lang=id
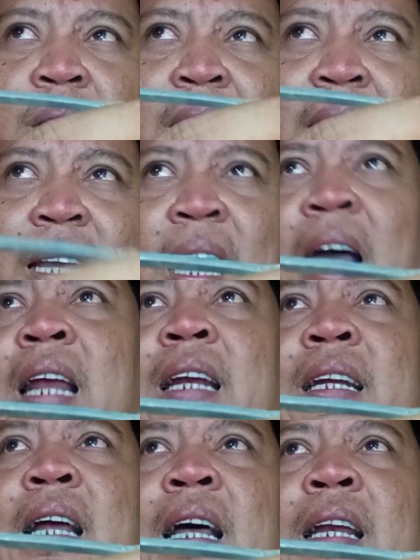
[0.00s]

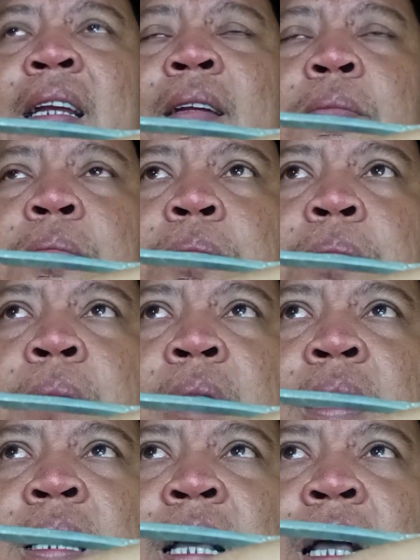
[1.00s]
ringan dan
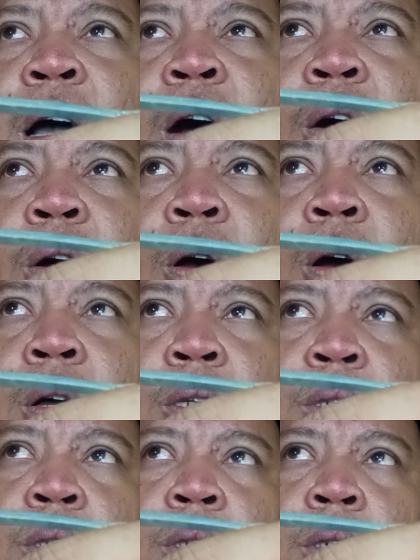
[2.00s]

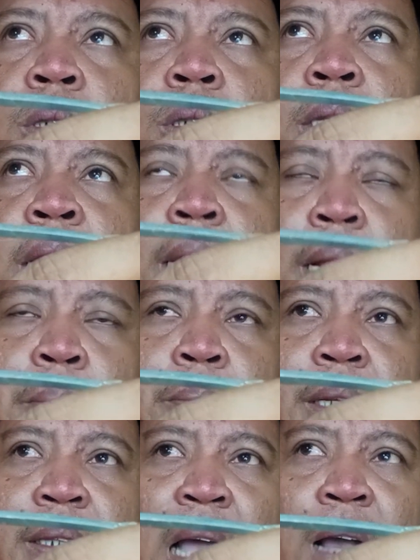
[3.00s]
ongkos
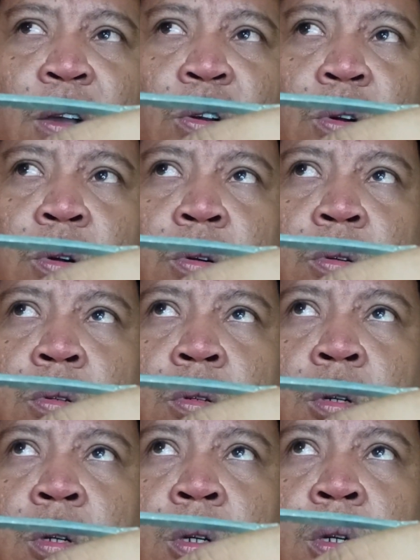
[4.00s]
kirim ditanggung
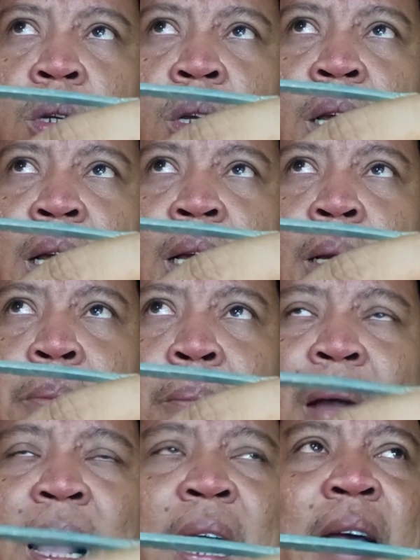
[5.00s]
uh,
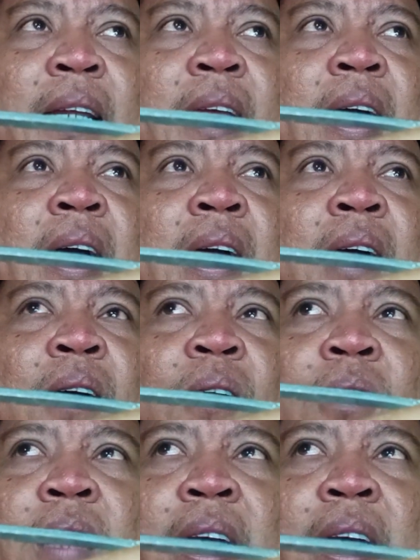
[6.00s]
pemahar ya oke